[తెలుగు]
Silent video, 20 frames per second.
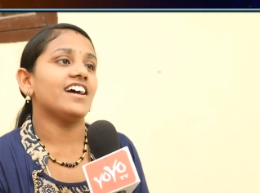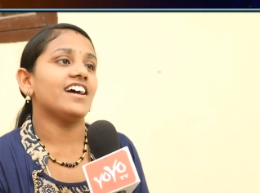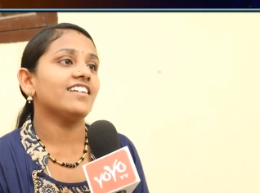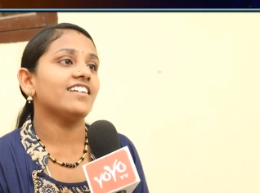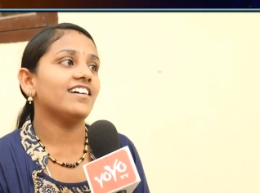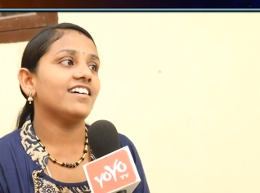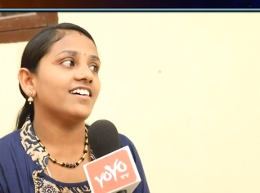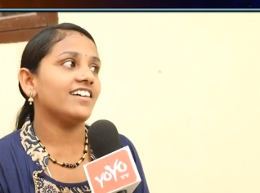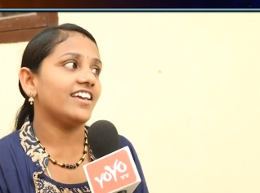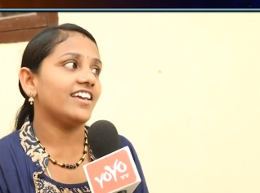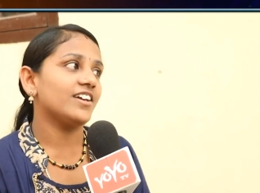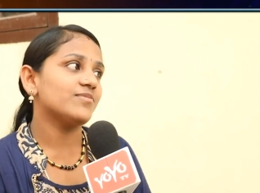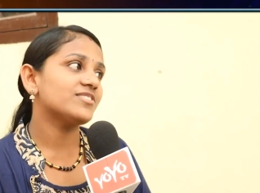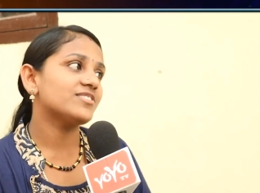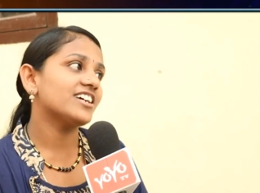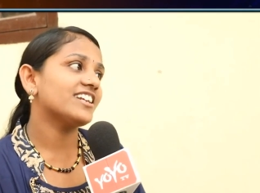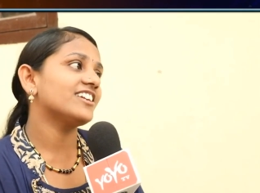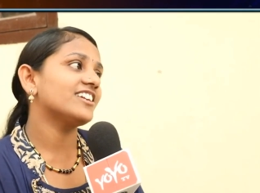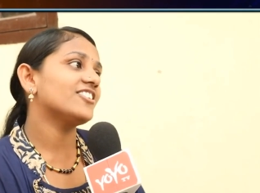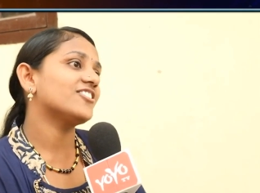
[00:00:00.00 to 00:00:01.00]
ఆయన ఏం
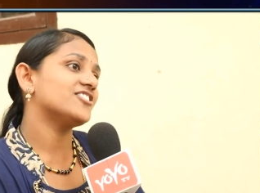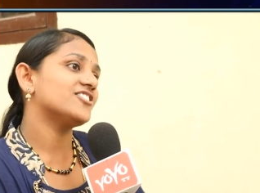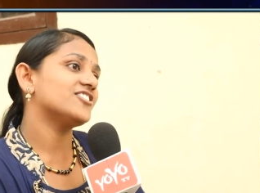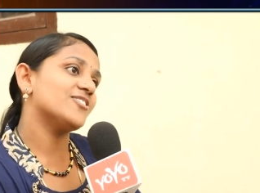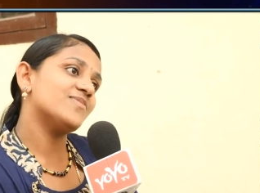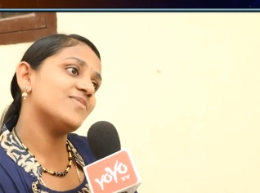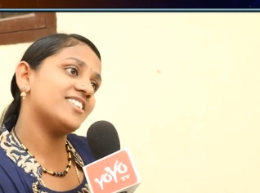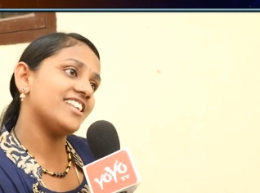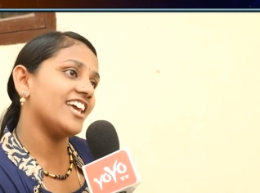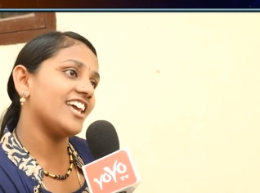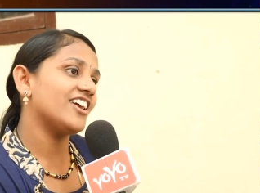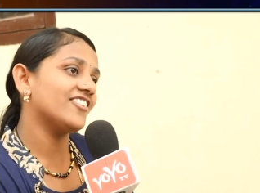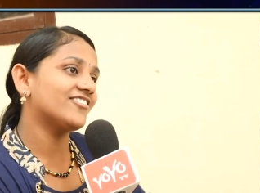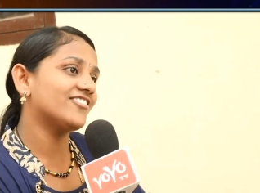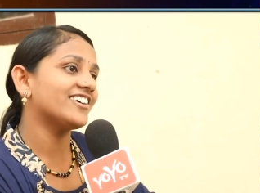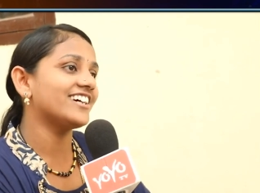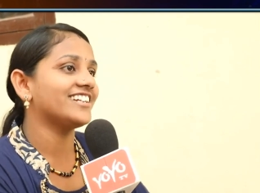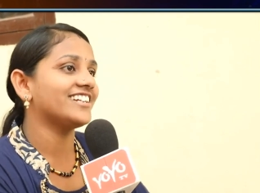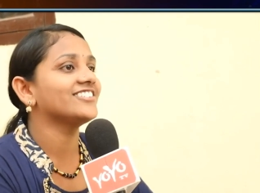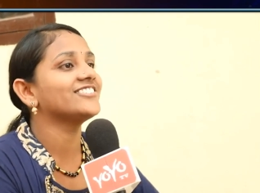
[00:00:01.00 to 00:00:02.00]
జరిగింది జరిగినా కొంచెం
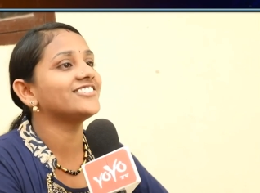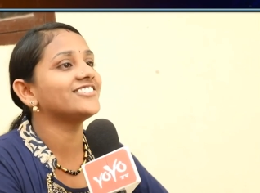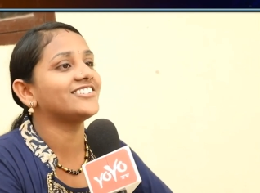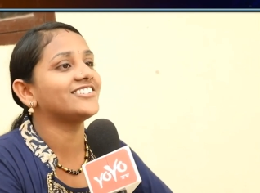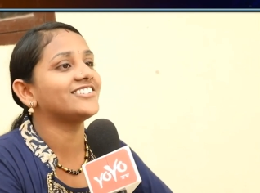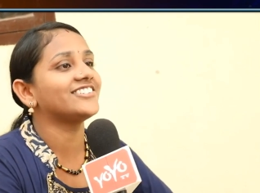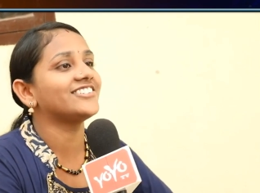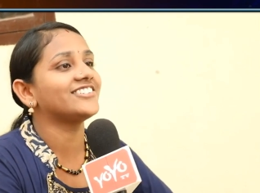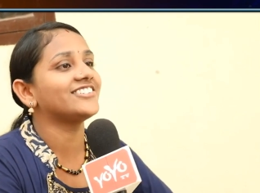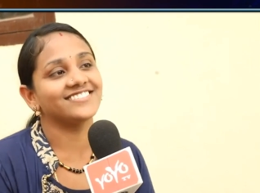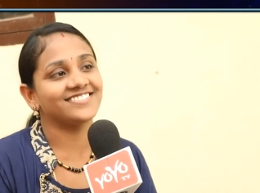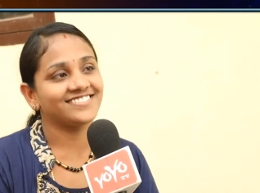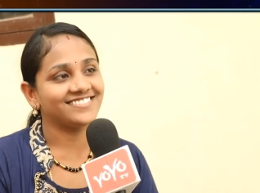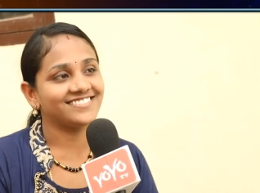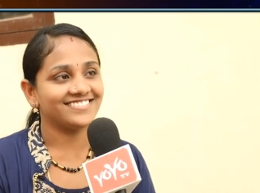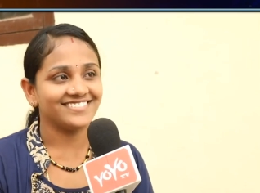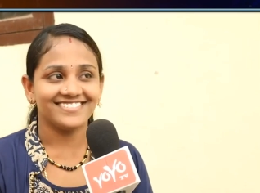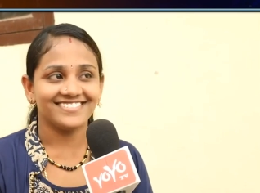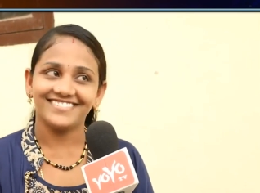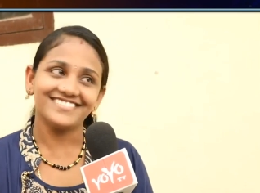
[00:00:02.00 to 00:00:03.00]
సేఫ్గానే ఉంటున్నారు
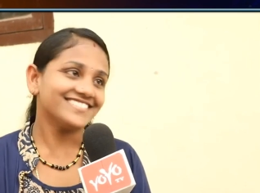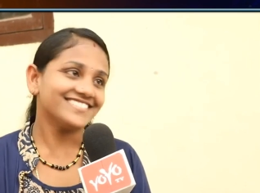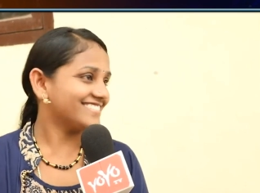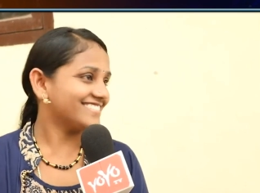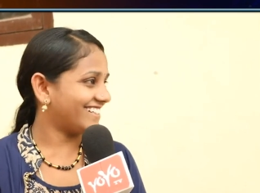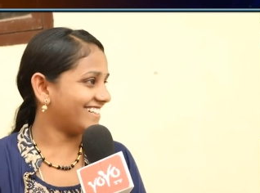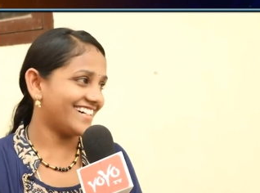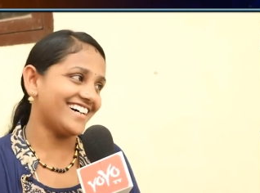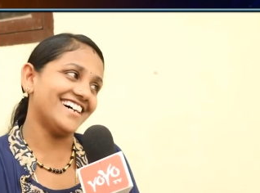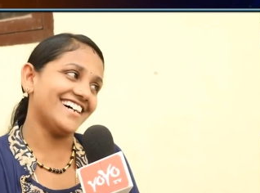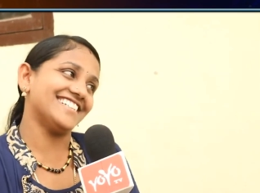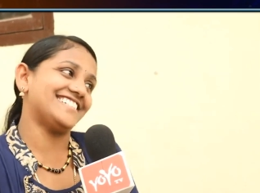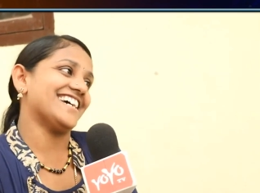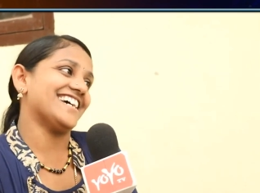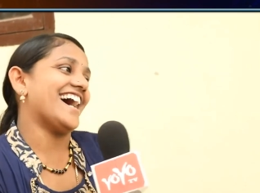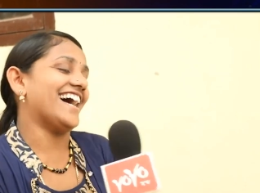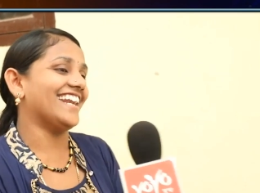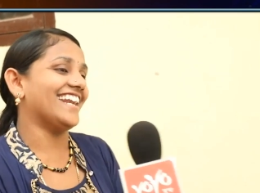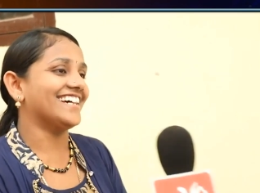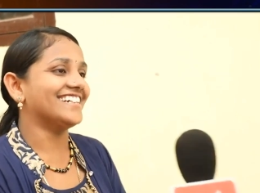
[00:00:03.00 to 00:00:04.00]

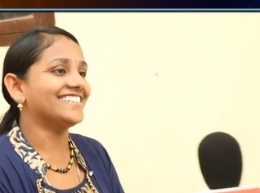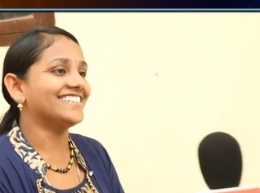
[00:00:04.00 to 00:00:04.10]
చాలా